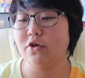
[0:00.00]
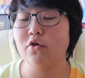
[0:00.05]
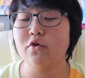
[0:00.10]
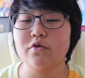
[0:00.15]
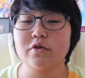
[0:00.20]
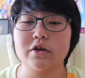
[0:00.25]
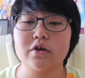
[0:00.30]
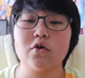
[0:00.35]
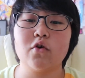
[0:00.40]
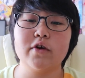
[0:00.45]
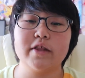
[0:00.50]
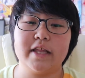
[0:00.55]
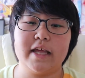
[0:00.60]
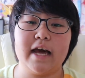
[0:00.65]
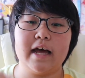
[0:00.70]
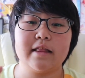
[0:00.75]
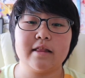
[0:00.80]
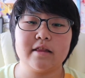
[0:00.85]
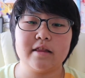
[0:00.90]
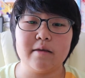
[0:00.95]
代々木公園で
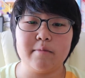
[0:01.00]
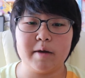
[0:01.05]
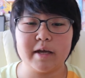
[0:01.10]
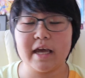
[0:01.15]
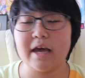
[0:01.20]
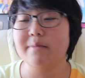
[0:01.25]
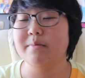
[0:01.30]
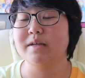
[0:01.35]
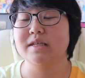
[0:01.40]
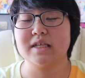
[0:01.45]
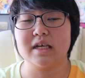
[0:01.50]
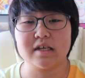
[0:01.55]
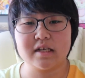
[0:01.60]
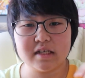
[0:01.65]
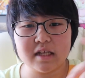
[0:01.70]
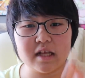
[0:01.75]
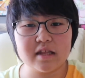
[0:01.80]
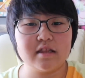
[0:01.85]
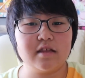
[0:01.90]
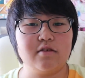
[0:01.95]
やって、まあ、警備員さん
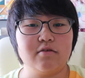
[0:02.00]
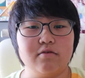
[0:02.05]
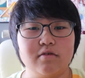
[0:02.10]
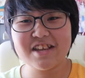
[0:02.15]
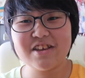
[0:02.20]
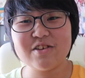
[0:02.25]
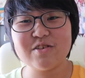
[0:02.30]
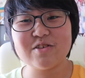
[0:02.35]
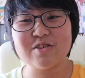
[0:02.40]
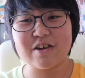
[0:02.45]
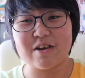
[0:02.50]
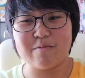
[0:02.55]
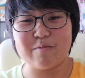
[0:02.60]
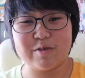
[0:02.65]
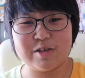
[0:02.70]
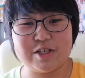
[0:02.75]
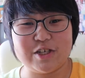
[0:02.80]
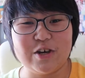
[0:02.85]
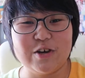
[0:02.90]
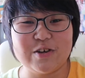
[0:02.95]
来たっていう。っていうのが
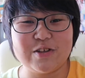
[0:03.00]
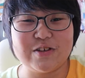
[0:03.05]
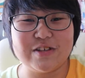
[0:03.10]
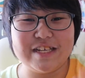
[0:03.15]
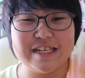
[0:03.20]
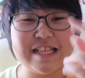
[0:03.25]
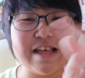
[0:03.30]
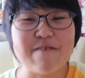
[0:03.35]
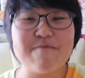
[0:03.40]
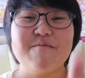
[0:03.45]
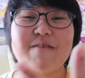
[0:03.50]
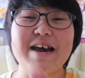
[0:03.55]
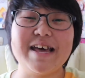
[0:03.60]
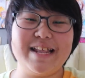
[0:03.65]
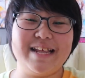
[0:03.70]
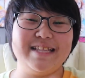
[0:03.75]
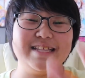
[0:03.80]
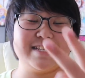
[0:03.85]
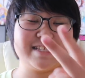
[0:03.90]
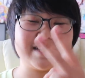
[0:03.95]
もうちょうどにねんま
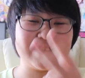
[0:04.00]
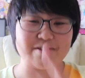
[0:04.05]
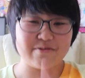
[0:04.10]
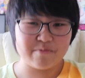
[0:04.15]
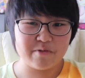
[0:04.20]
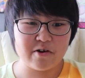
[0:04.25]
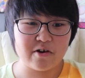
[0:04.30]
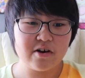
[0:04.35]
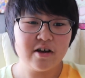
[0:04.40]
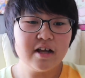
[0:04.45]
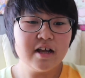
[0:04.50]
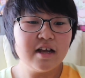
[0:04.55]
えなんですけども、っ